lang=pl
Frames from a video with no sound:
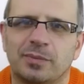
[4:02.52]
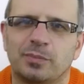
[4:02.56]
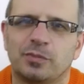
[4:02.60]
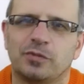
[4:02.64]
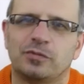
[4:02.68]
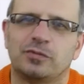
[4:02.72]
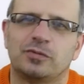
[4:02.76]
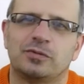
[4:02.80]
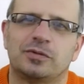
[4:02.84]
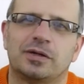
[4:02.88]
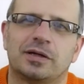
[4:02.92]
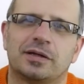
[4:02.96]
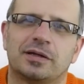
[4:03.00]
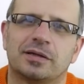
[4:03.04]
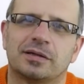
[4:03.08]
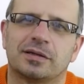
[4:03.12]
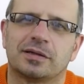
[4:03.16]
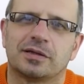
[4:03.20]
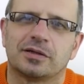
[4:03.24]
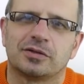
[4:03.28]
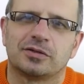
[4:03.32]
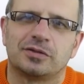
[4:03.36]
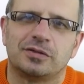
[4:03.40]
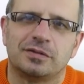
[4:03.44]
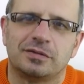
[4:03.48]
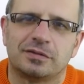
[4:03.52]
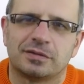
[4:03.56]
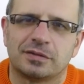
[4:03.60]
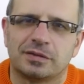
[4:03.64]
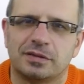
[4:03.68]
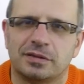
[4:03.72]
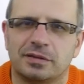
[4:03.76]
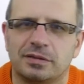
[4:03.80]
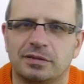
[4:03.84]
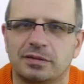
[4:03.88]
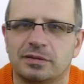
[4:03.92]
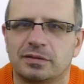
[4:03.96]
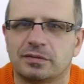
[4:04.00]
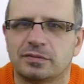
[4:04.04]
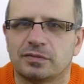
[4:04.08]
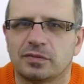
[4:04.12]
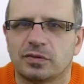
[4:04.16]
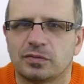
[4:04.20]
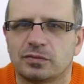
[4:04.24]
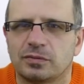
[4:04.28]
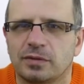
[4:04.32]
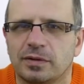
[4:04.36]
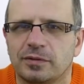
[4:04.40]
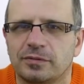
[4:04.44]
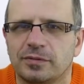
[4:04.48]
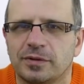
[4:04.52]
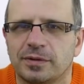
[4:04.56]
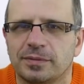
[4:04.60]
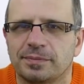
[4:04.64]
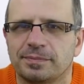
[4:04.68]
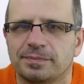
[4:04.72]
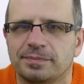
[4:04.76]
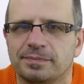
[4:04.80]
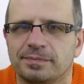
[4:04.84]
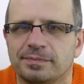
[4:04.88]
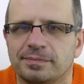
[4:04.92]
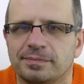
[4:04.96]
mówił Darek Kraśnicki z Wrocławia.